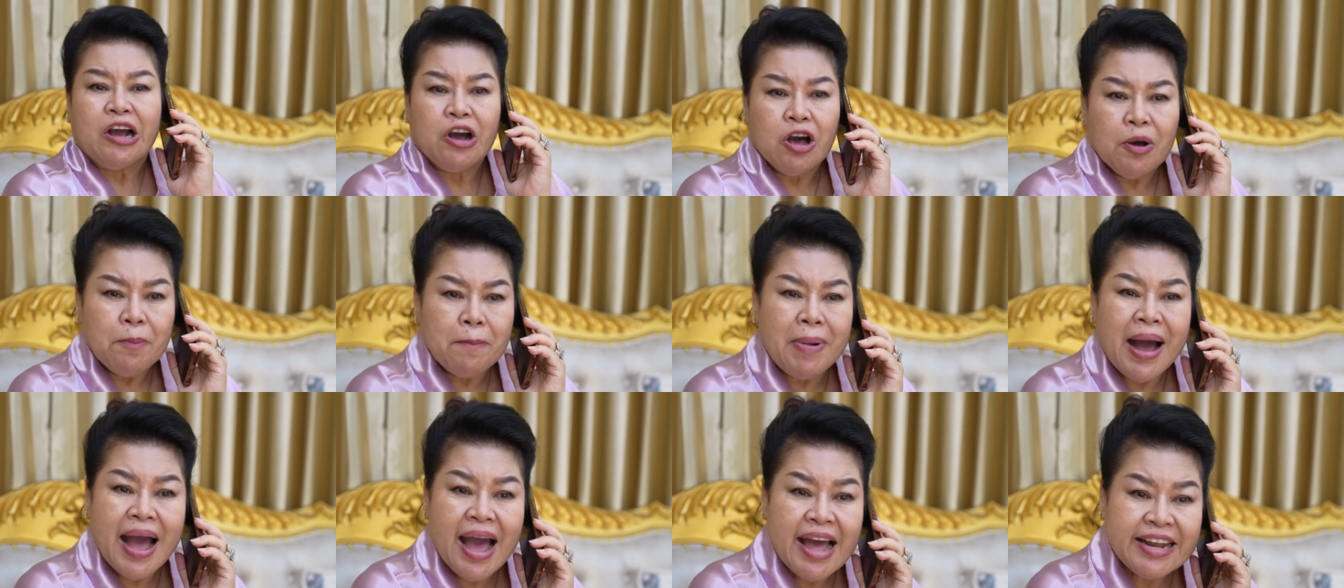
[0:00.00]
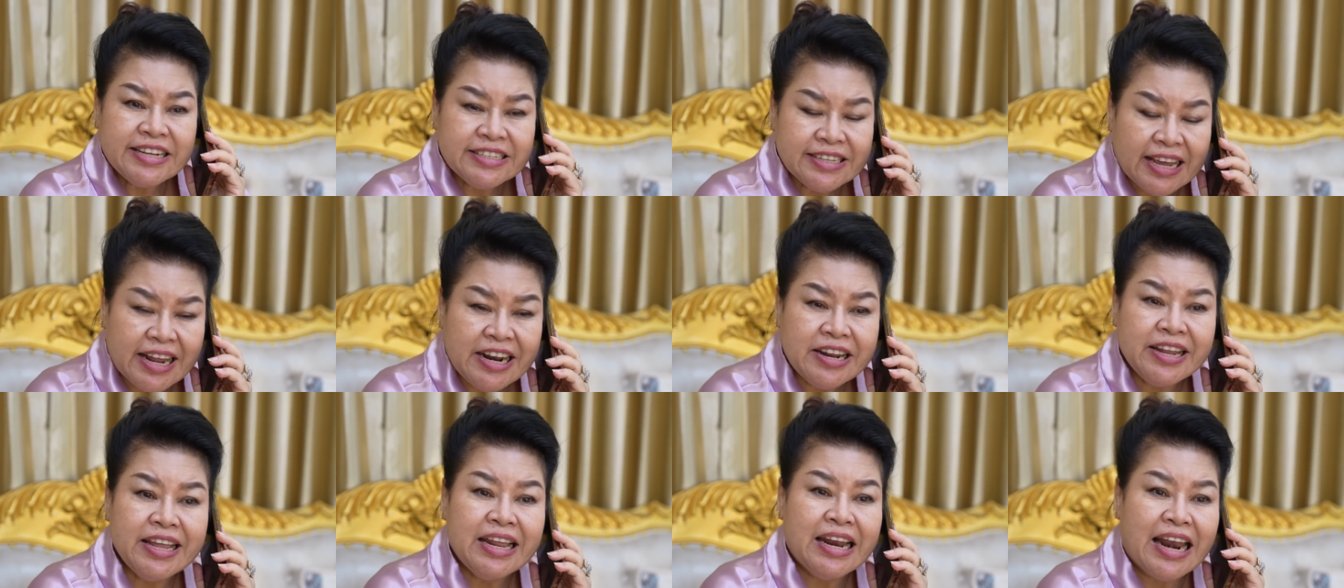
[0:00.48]
ก็บ้าน
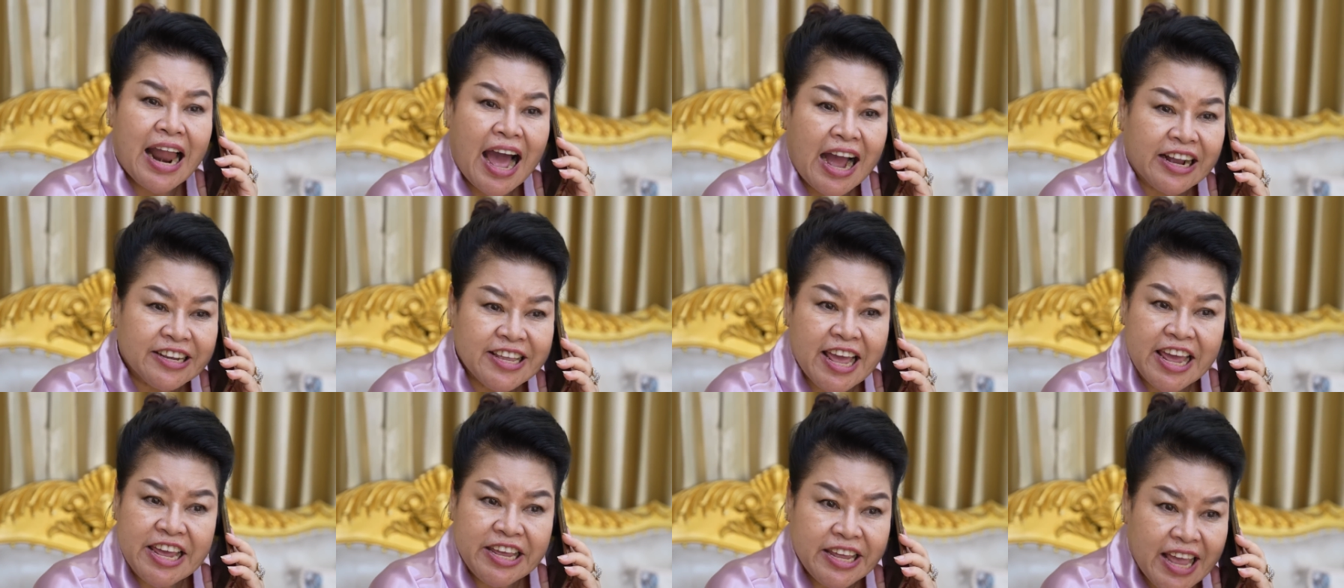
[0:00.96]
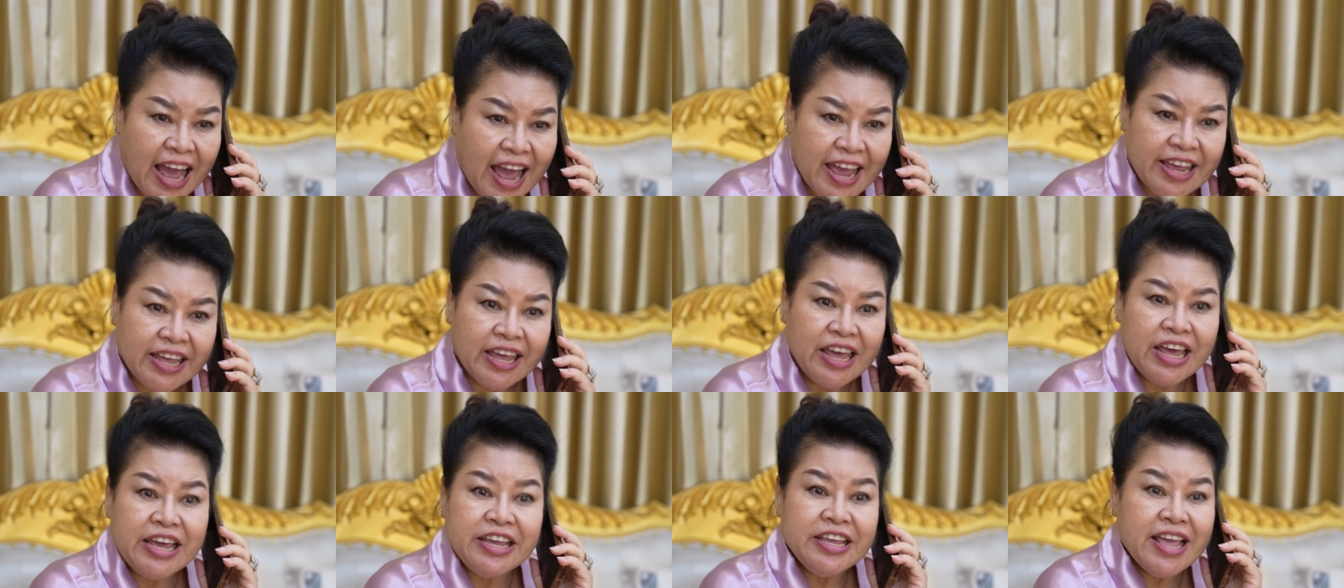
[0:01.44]
ฉันที่หลังใหญ่ใหญ่
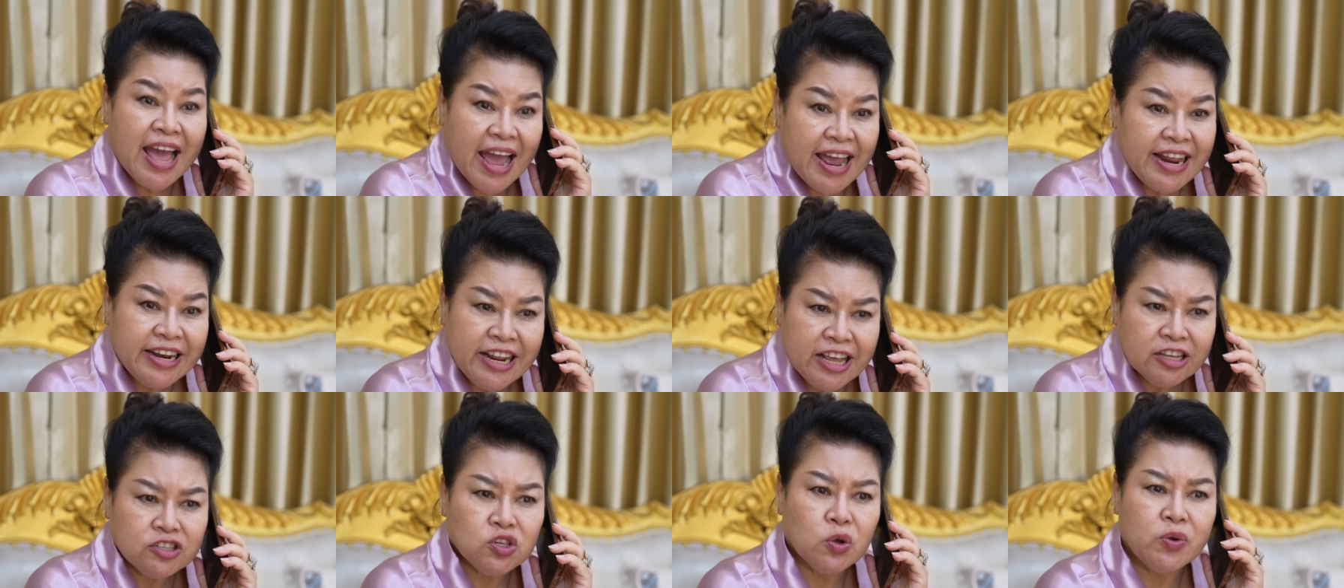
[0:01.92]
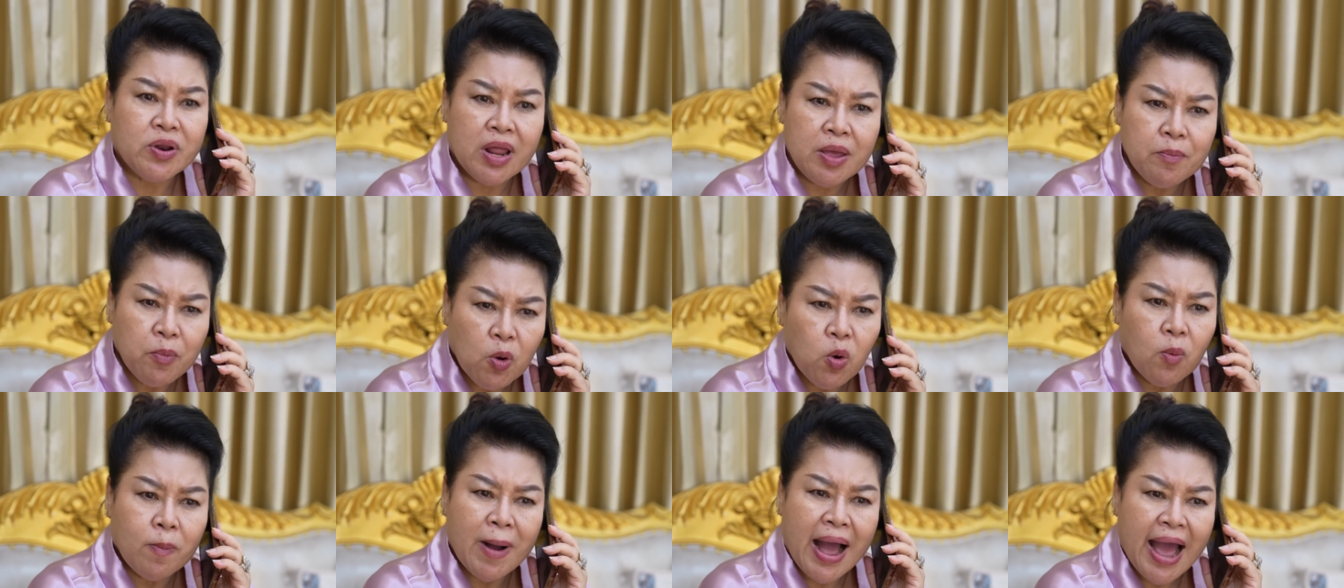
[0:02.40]
ใหญ่ที่สุดใน
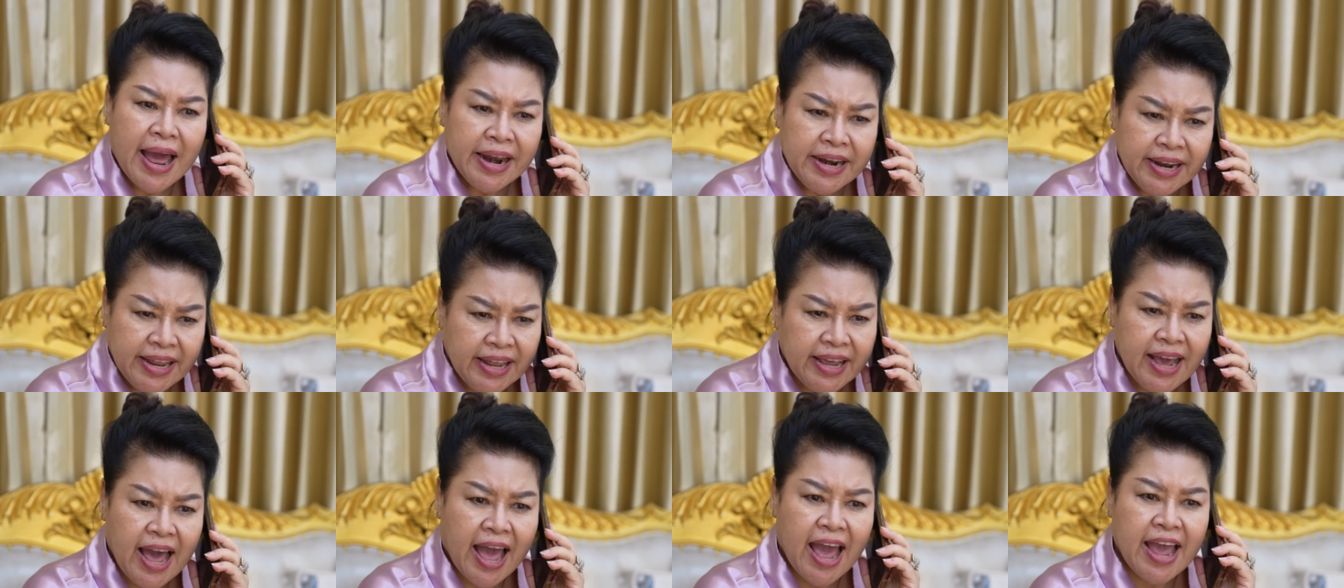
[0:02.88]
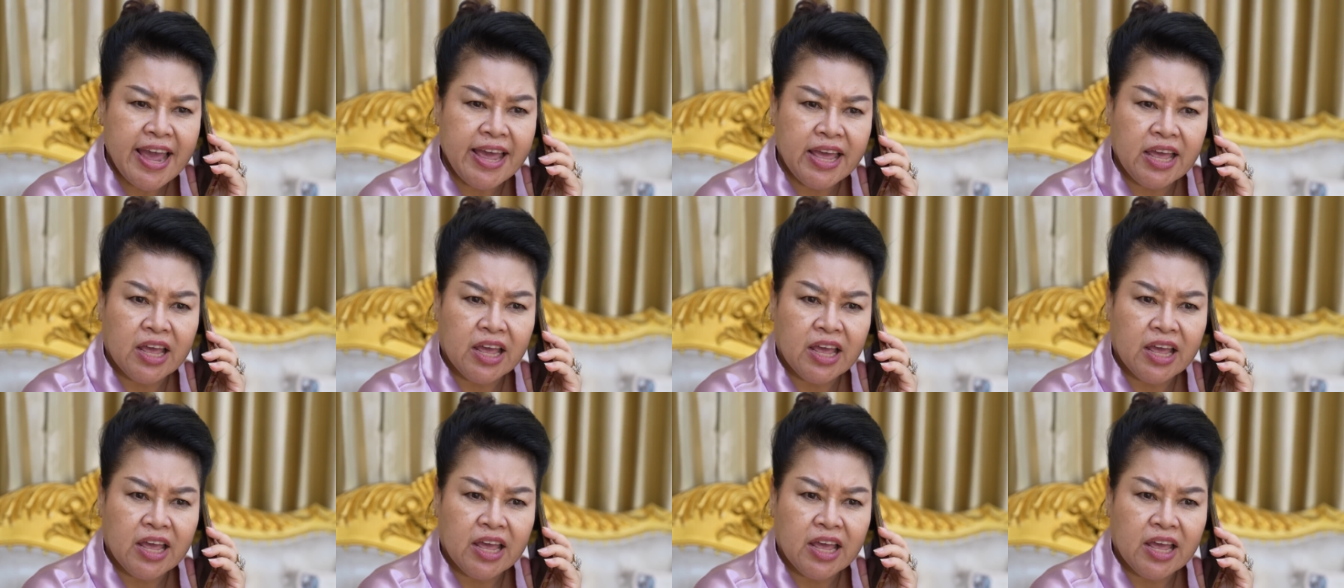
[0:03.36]
หมู่บ้านนี้ไง